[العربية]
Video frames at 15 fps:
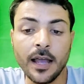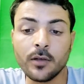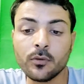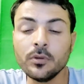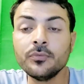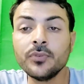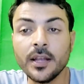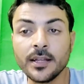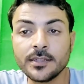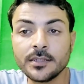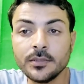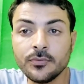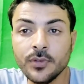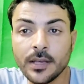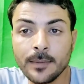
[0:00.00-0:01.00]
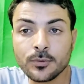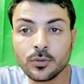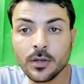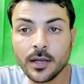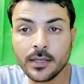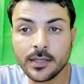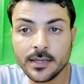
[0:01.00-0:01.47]
هيكون في الاتي في
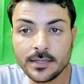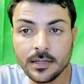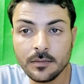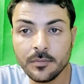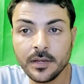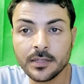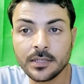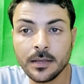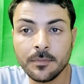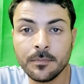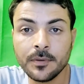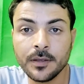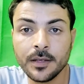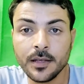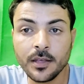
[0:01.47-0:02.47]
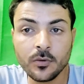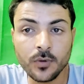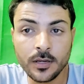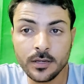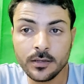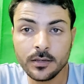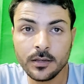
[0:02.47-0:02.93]
كبسوله كده نزلت من كتاب اي آه،
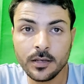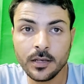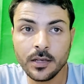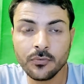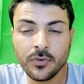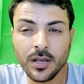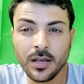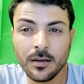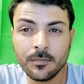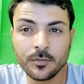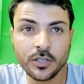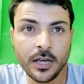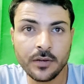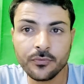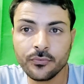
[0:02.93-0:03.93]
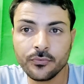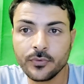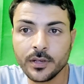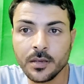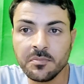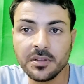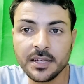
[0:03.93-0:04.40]
1 هي فيها مش عارف
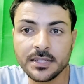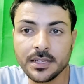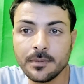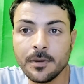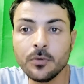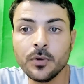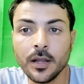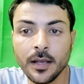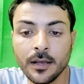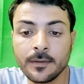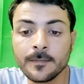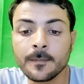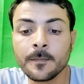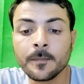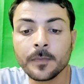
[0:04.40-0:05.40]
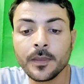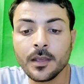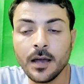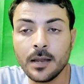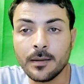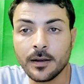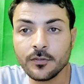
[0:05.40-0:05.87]
كميه اسئله مهوله يعني
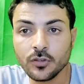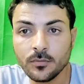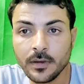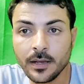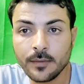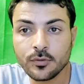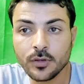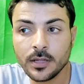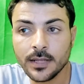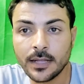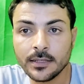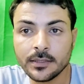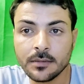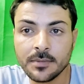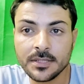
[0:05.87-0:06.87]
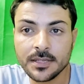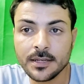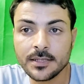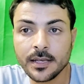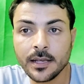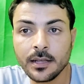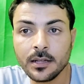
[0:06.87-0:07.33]
انا معرفش هما كام سؤال تحديدا بس
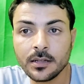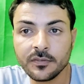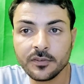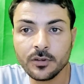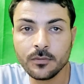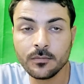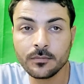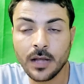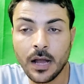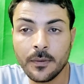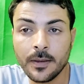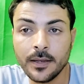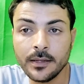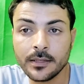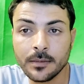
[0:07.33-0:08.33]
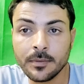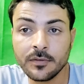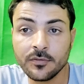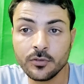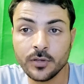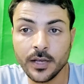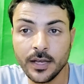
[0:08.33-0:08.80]
انا سجلت فيهم حوالي
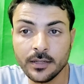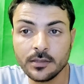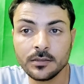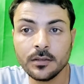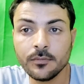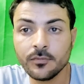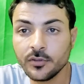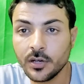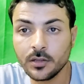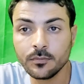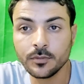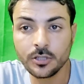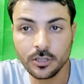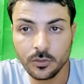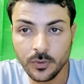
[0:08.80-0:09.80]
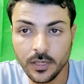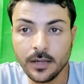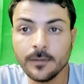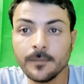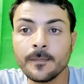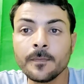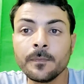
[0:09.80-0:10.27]
8 فيديوهات فيديوهات مش
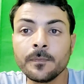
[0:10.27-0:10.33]
طويله